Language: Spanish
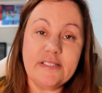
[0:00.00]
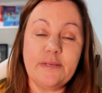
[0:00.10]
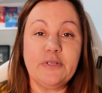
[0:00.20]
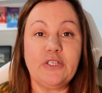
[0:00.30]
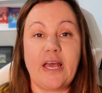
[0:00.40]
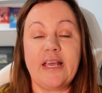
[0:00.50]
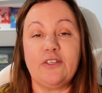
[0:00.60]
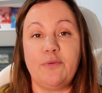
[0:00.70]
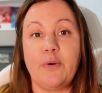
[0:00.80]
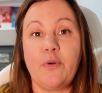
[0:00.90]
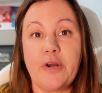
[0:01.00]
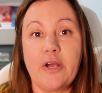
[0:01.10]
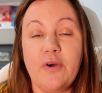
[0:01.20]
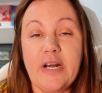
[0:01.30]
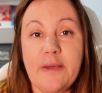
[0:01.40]
siempre hay que tomar unos
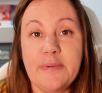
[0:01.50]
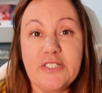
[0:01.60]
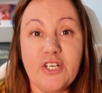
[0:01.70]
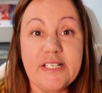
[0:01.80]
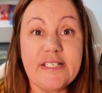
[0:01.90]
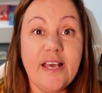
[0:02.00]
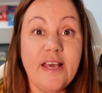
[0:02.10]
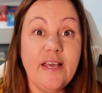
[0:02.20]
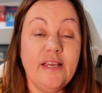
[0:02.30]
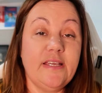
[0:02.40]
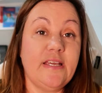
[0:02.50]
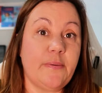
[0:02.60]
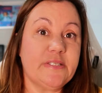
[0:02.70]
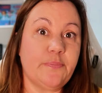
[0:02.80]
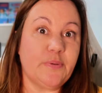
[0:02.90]
riesgos en las inversiones y a
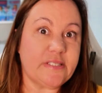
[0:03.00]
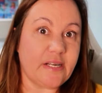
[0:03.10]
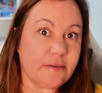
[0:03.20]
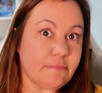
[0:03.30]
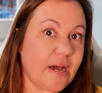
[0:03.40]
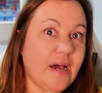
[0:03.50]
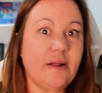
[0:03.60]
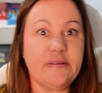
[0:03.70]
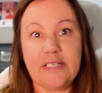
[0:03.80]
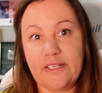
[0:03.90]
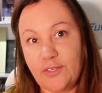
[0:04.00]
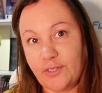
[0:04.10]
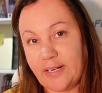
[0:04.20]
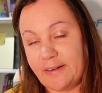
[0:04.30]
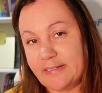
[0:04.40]
veces puede salir mal, a veces
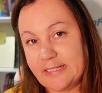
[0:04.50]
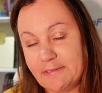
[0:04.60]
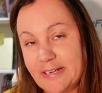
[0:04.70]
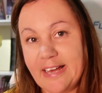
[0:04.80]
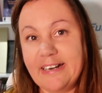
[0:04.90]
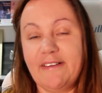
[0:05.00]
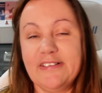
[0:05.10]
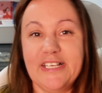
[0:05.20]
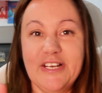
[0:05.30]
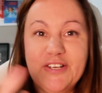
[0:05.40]
no, a veces bien, a veces